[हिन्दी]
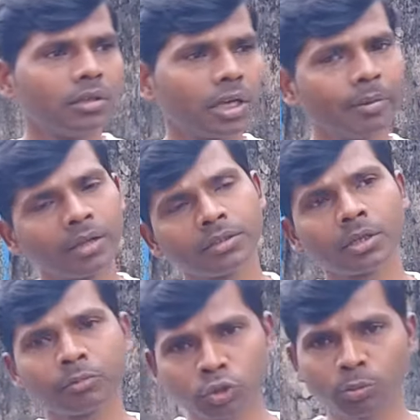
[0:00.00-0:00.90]
इसके
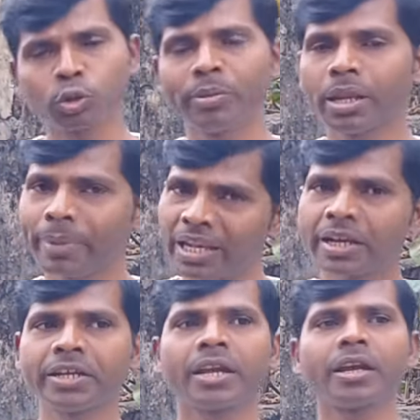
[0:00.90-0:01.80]
खिलाफ सारे सबूत मैंने पहले
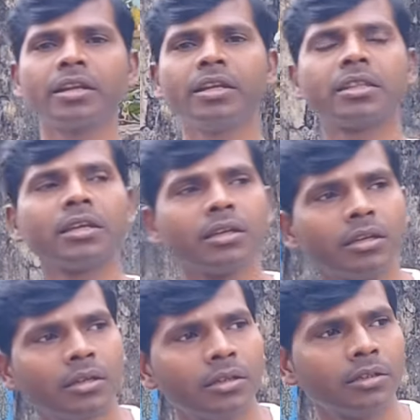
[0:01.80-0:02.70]
ही इकट्ठा कर लिए थे
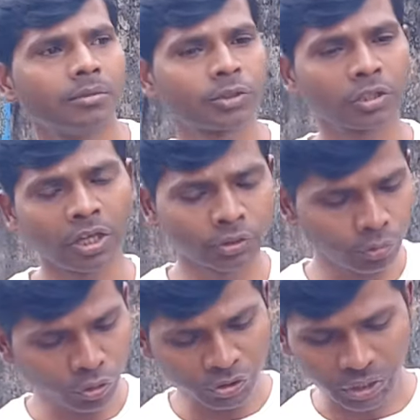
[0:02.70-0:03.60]
सवाल था
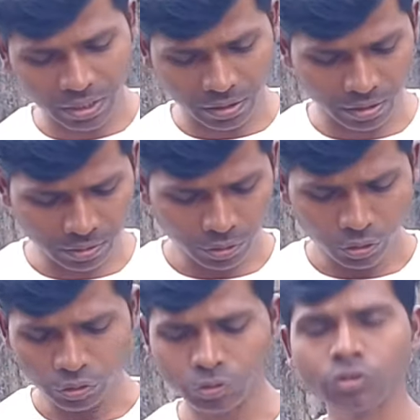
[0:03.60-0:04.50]
उंगलियों के निशान का
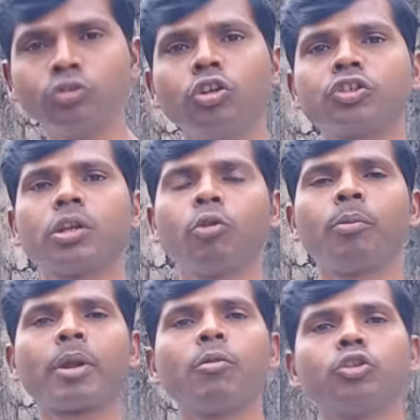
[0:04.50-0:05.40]
जो इस
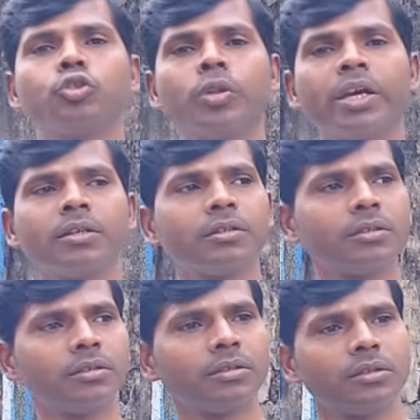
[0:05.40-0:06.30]
रिवॉल्वर पर मौजूद है
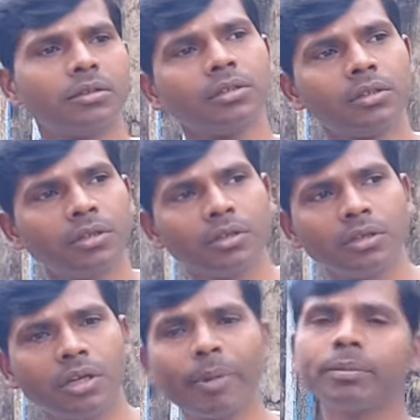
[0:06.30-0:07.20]

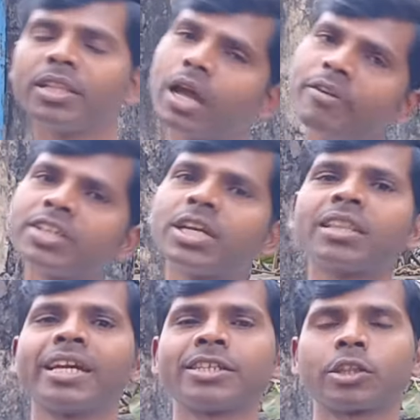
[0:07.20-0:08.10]
एक बात मैं दावे के साथ
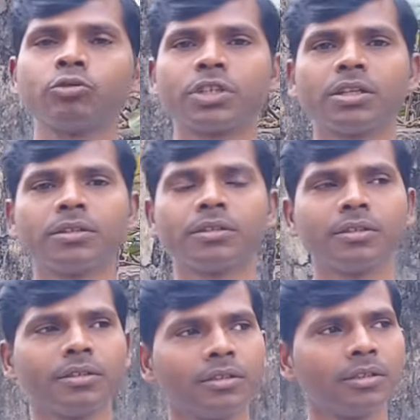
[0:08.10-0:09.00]
कह सकता हूं सर
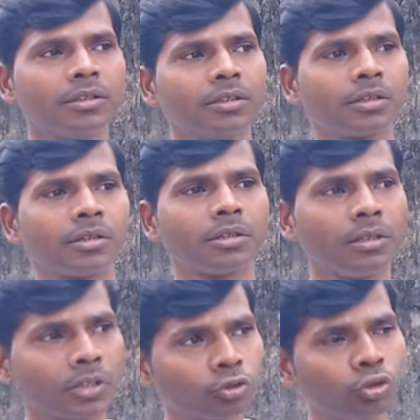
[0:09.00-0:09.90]

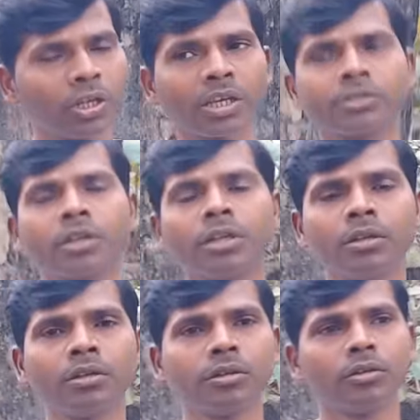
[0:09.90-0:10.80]
अनिता चौधरी का कातिल
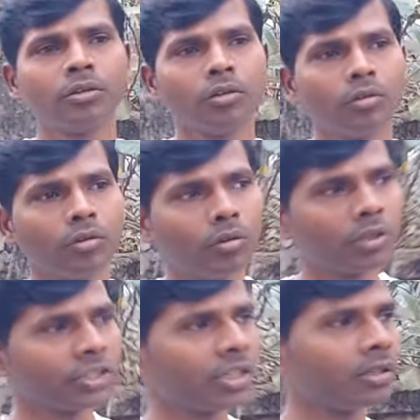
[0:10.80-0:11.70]

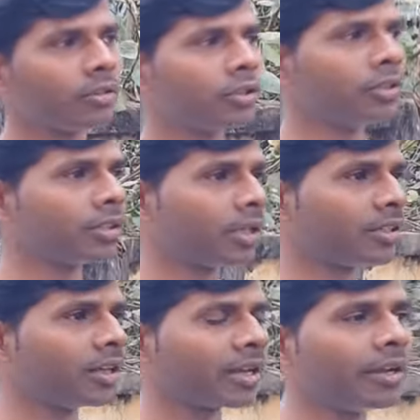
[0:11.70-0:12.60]
और राधा टंडेल से
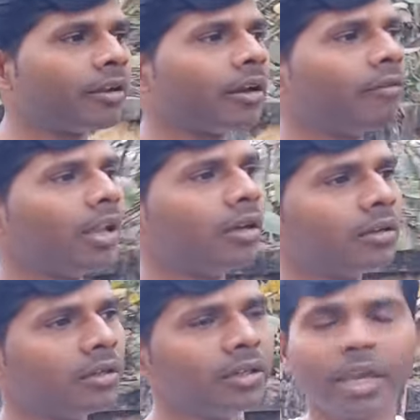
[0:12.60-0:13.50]
शरीर संबंध रखने वाला
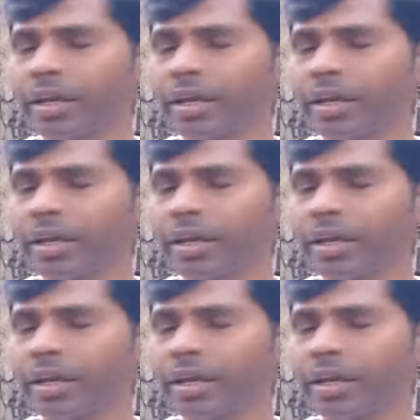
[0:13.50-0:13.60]
यही है